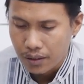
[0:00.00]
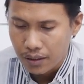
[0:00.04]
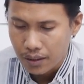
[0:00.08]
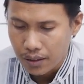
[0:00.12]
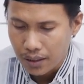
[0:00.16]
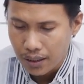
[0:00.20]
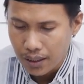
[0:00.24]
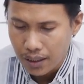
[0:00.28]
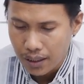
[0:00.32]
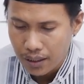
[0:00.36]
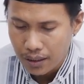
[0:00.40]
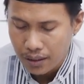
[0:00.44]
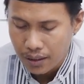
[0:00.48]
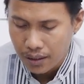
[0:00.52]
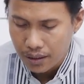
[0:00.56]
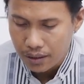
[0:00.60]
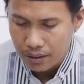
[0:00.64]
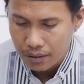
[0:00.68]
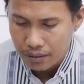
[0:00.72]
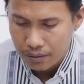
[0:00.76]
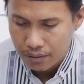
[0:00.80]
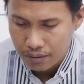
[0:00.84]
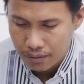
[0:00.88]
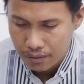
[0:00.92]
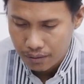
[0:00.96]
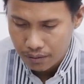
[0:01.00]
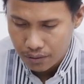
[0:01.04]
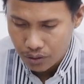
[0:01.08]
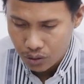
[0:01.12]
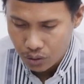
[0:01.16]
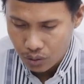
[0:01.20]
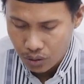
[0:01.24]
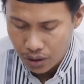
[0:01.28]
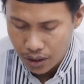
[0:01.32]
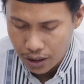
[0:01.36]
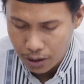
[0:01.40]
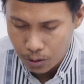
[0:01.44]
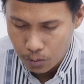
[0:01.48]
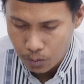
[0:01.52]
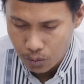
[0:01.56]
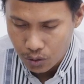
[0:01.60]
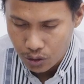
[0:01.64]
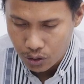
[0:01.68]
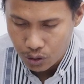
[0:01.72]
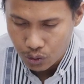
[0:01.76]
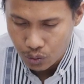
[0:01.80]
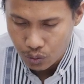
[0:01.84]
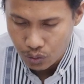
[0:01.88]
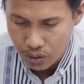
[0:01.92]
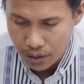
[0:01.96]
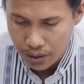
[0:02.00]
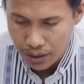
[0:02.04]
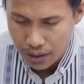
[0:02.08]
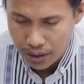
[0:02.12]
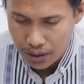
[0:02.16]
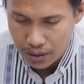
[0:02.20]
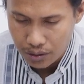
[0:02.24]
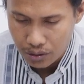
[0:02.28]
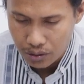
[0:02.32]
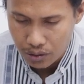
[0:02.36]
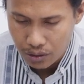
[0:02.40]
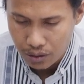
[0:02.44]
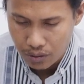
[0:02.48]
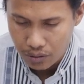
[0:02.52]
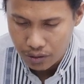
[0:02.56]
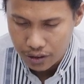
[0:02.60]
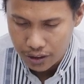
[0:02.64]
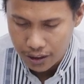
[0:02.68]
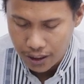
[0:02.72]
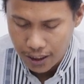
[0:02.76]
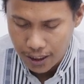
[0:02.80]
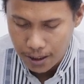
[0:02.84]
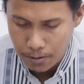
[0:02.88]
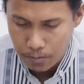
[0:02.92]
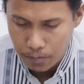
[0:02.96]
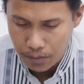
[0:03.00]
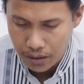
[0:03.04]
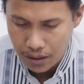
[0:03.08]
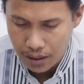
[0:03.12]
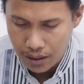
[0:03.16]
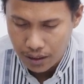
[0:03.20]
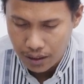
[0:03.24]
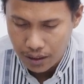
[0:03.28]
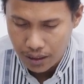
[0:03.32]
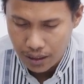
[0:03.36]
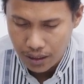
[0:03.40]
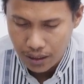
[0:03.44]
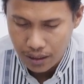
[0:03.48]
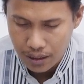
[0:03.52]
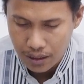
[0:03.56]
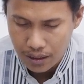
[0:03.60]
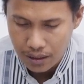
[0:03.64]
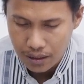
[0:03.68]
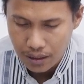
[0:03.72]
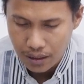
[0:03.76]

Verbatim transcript: kanat sholatu Rasulullah sallallahu alaihi wasallam minal lail